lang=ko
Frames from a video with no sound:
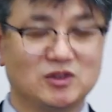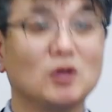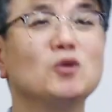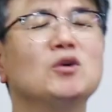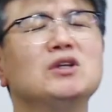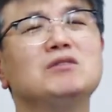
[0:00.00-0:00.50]

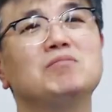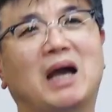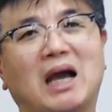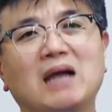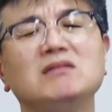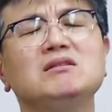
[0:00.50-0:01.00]
성경에는
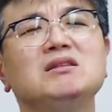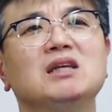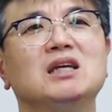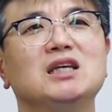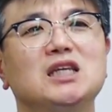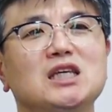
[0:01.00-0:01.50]
많은
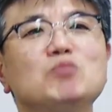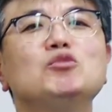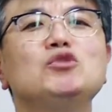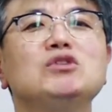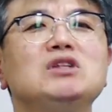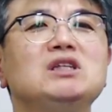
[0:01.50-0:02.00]

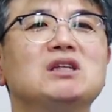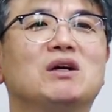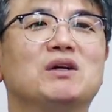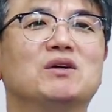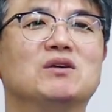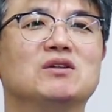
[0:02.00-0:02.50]
인물들이
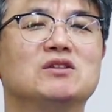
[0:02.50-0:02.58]
나와요.